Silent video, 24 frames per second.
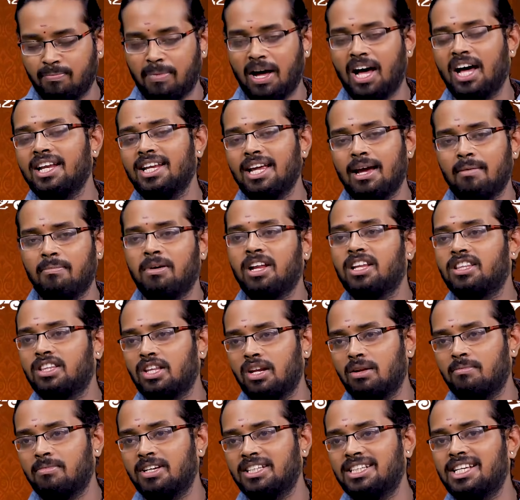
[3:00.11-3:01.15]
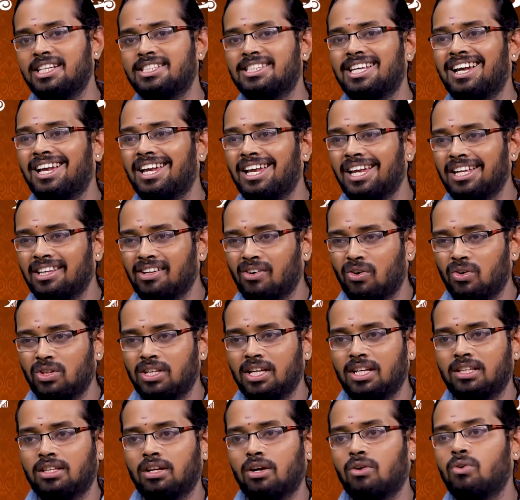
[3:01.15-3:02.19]
భార్యాభర్తల మధ్య సఖ్యత
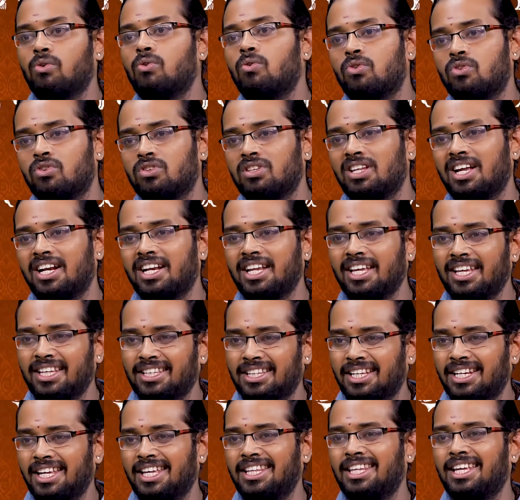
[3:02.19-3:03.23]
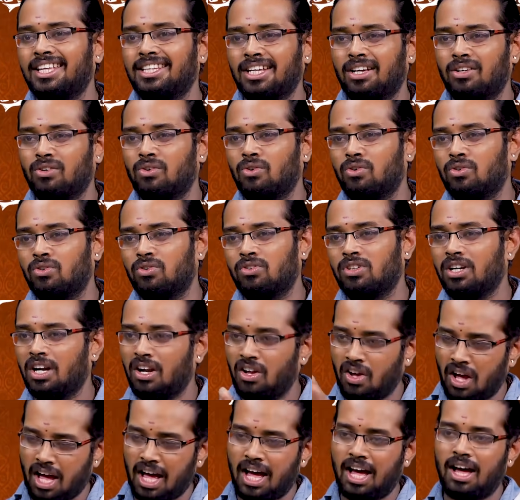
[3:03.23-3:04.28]
కొద్దిగా తక్కువ ఉంటుంది అంటే ఇతను ఏదైతే
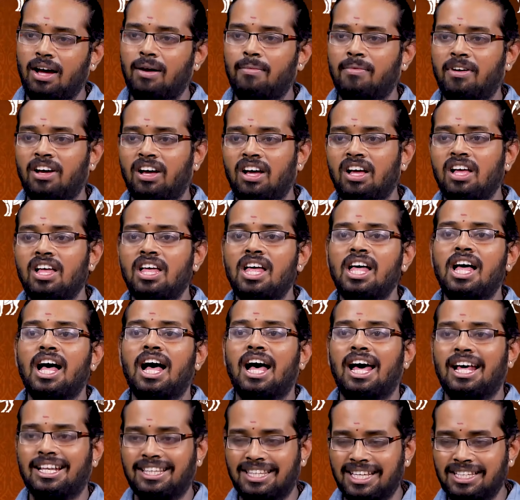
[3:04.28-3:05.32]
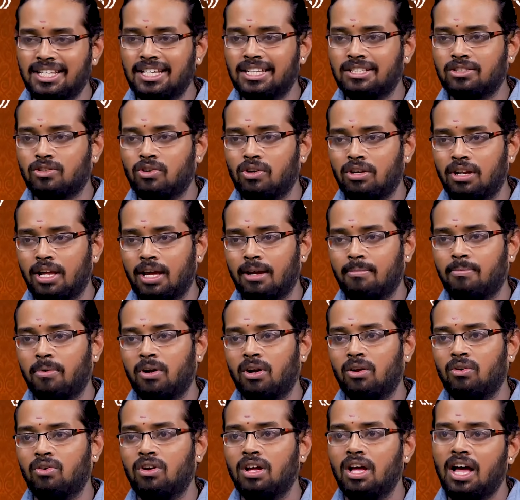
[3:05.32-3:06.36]
అనుకుంటుంటాడో ఆమె అర్థం
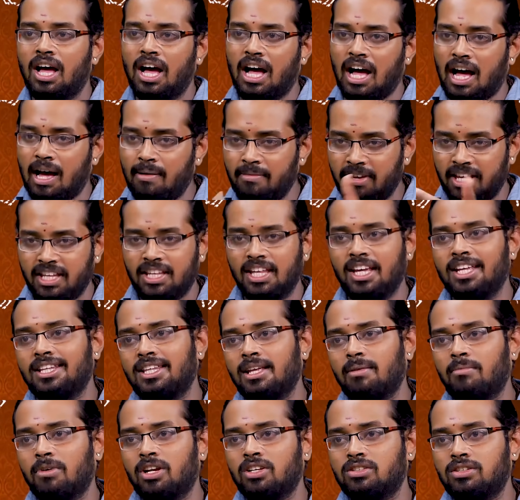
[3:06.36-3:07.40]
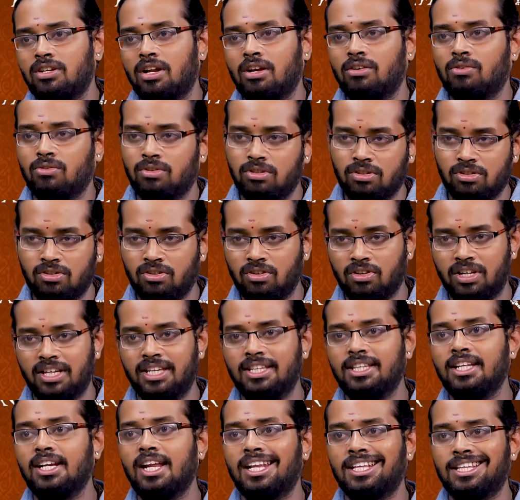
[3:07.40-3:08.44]
చేసుకోలేకపోవడం ఆమె ఏదైతే మనసులో అనుకుంటుండో
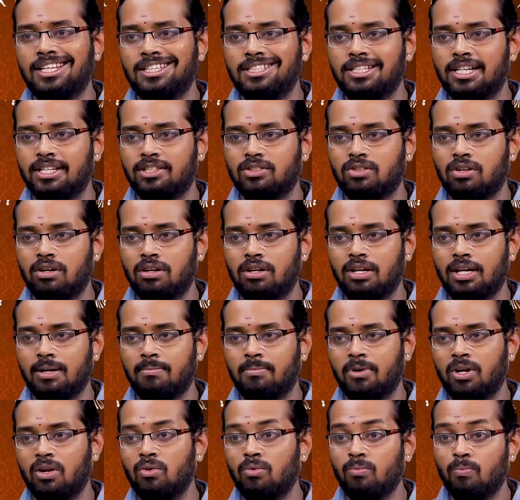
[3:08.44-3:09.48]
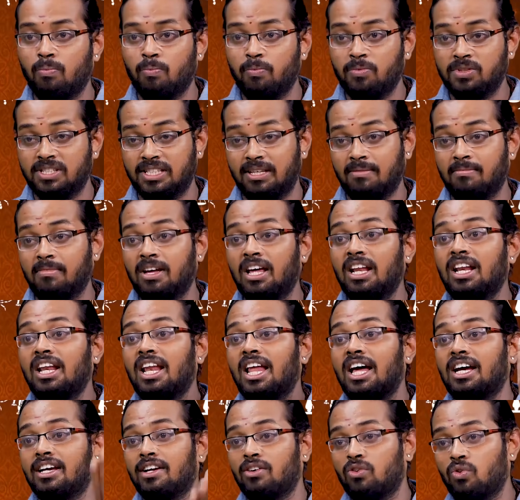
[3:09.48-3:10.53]
ఇతను అర్థం చేసుకోలేకపోవడం
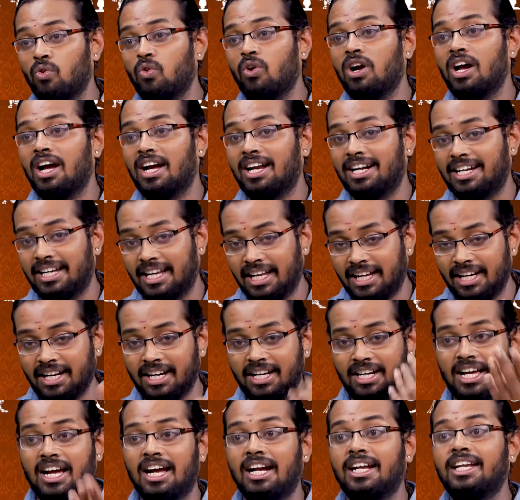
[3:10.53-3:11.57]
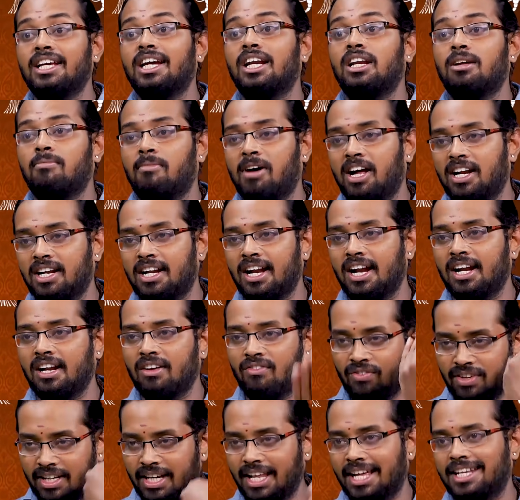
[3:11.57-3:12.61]
సింహంలాగా ఎక్కువగా డైరెక్ట్గా గట్టిగట్టి
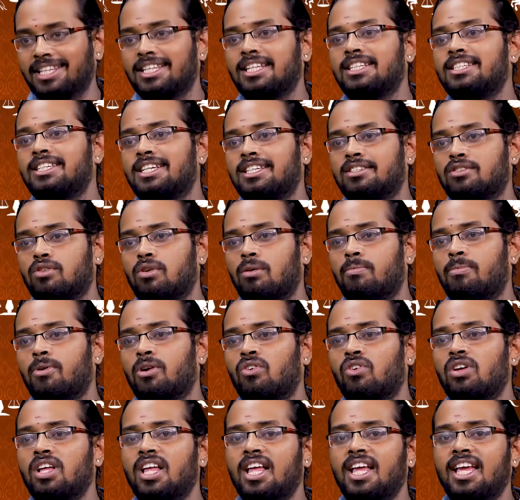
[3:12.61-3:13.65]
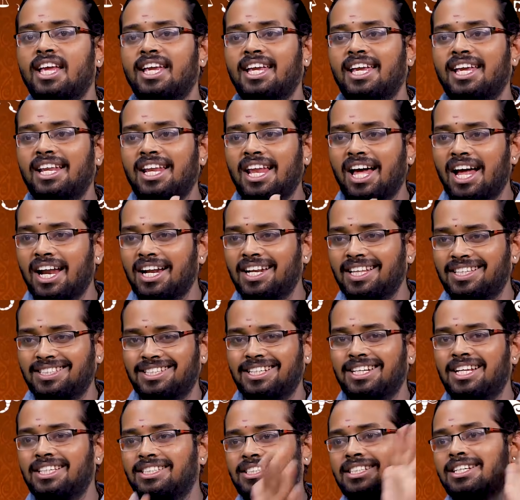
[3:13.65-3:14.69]
మాట్లాడడం వీళ్ళు అర్థం చేసుకోకపోవడం ఇలాంటి
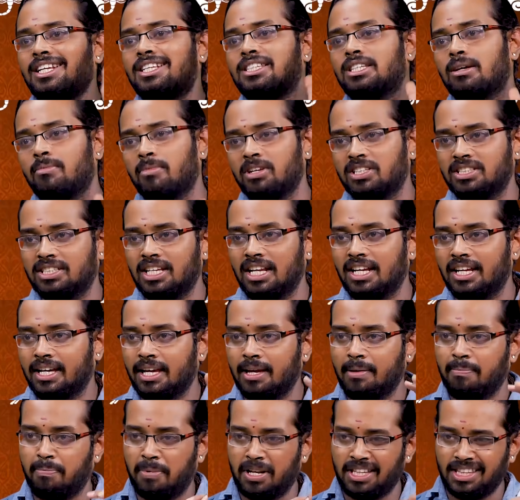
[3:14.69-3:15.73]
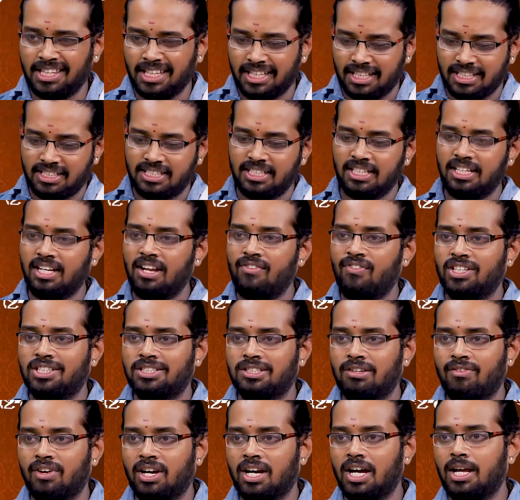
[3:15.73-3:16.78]
చిన్న చిన్న సమస్యలకే ప్రతి చిన్న
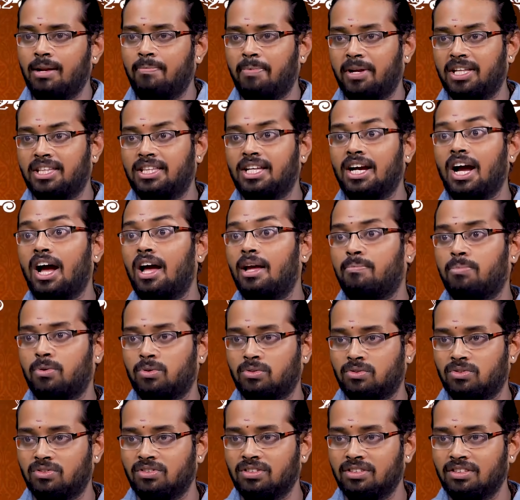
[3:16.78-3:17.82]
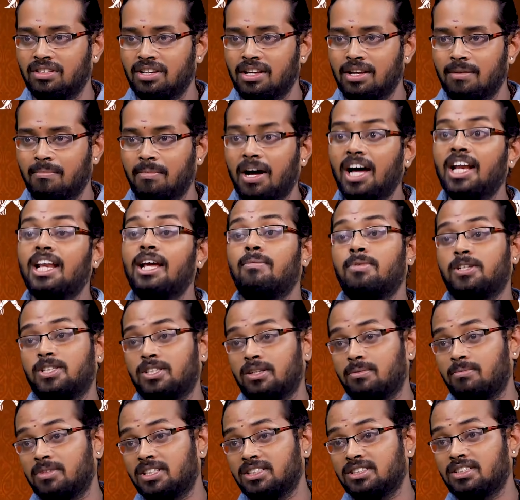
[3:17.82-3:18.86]
విషయమే కానీ పెద్దగా అయిపోతుంది
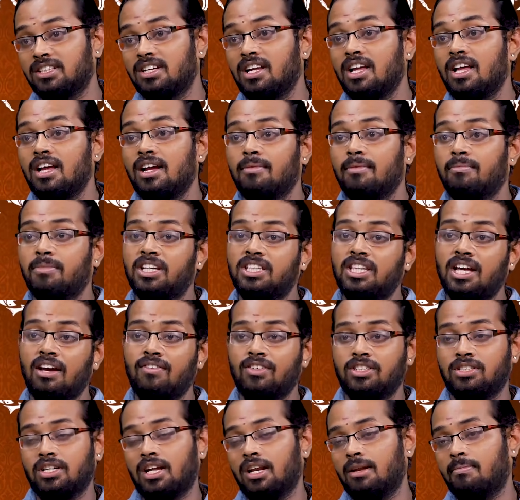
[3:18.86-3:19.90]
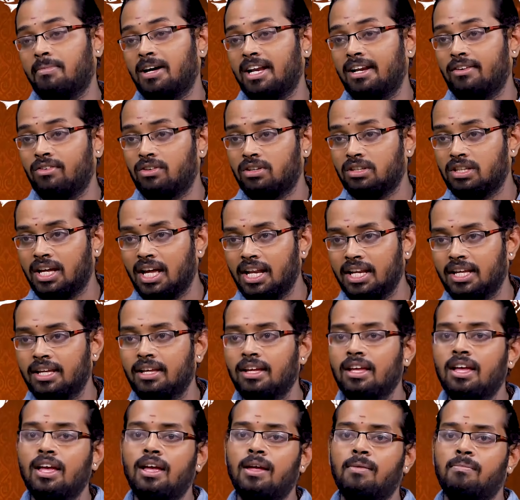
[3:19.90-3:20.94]
భార్యాభర్తల మధ్య మిగతా విషయాల్లో బాగానే ఉంటుంది కానీ
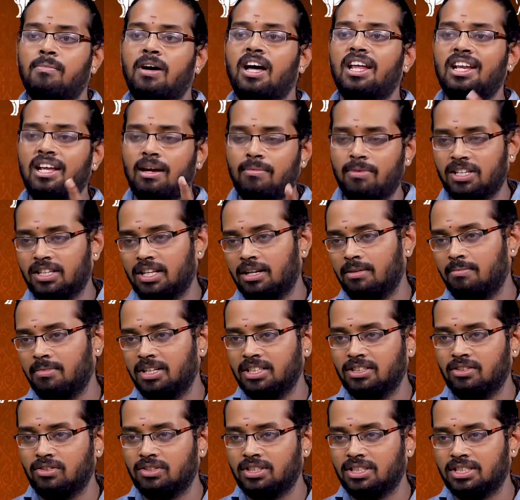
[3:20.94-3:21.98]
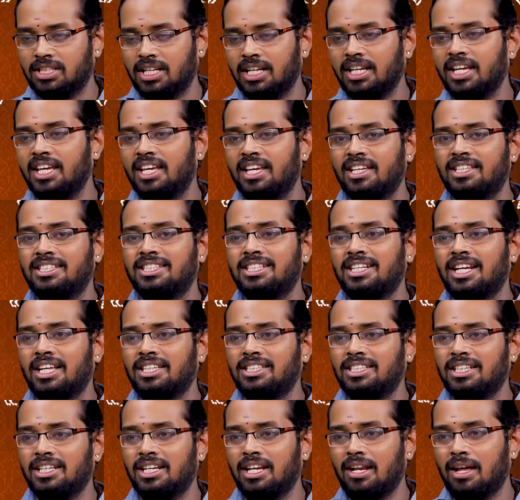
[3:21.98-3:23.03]
భార్యాభర్తల మధ్య వచ్చేసరికి ఈ చిన్న
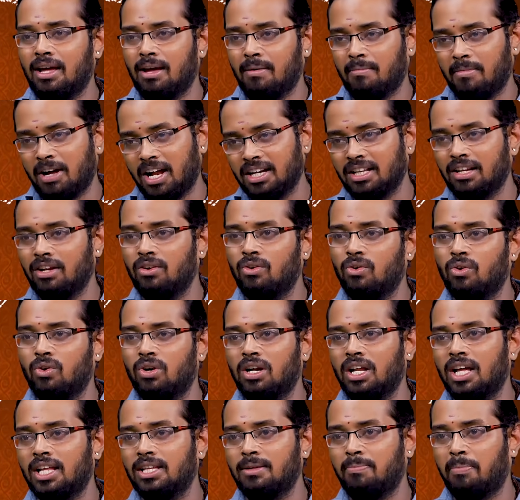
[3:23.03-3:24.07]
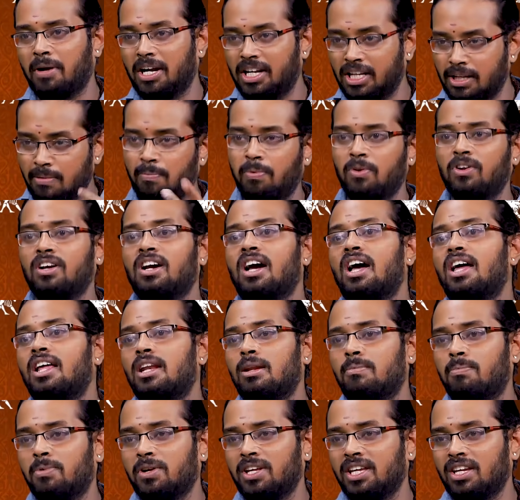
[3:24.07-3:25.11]
చిన్న మాటలు కూడా అది పట్టింపులుగా
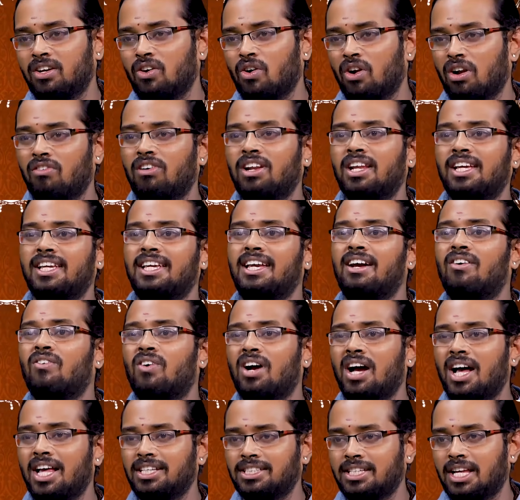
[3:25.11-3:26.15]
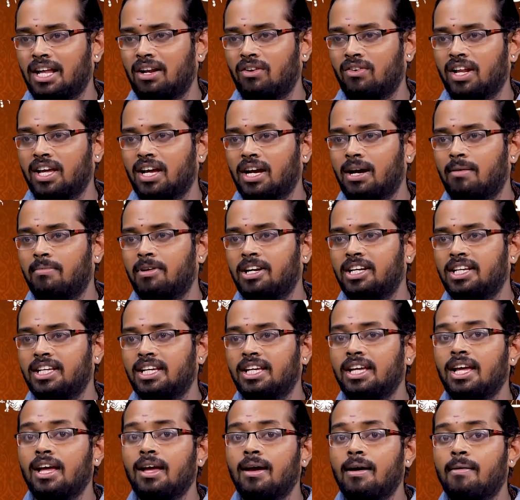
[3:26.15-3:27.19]
వెళ్ళిపోయి గొడవలు అయ్యే అవకాశాలు ఉన్నాయి కాబట్టి
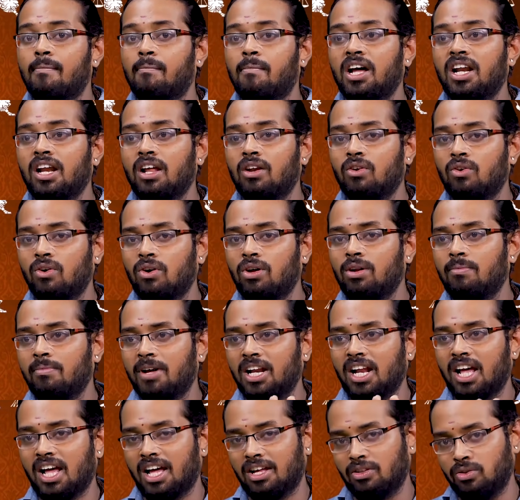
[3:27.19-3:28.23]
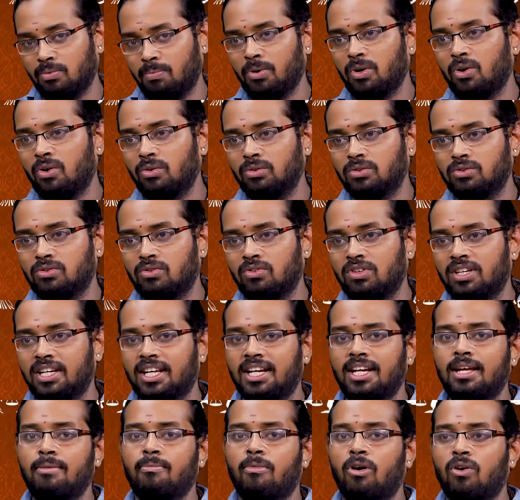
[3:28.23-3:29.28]
మన నోరు మన అదుపులో
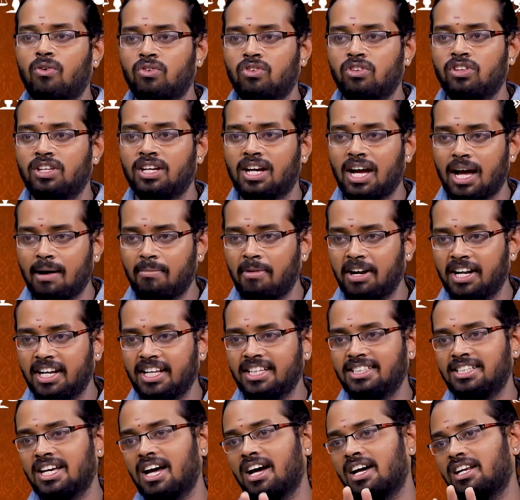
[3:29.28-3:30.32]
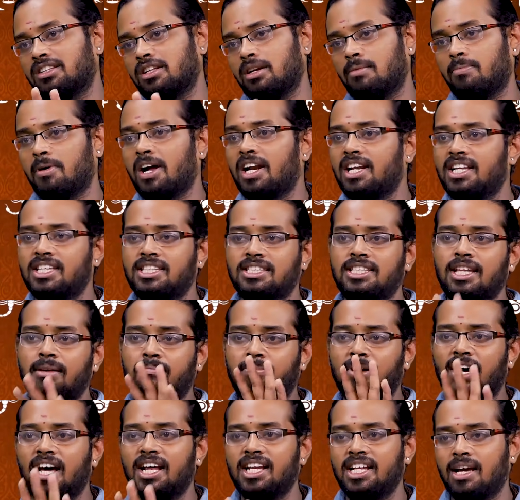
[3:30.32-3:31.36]
ఉంచుకుంటేనే బాగుంటుంది కాబట్టి జాగ్రత్తలు పాటిస్తే
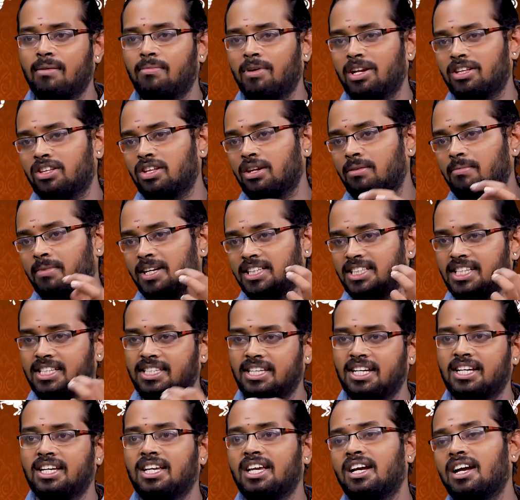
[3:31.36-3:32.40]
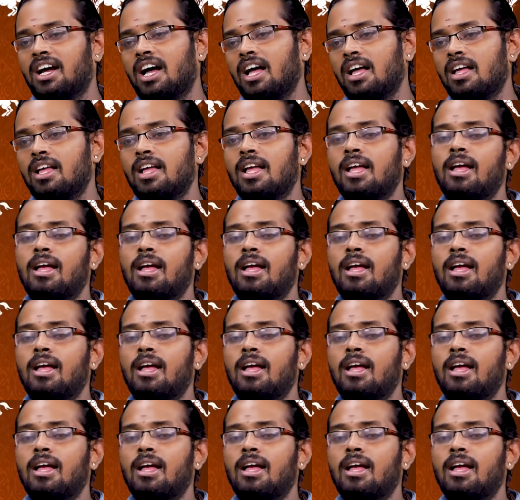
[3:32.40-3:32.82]
భార్యాభర్తల మధ్య సఖ్యంగా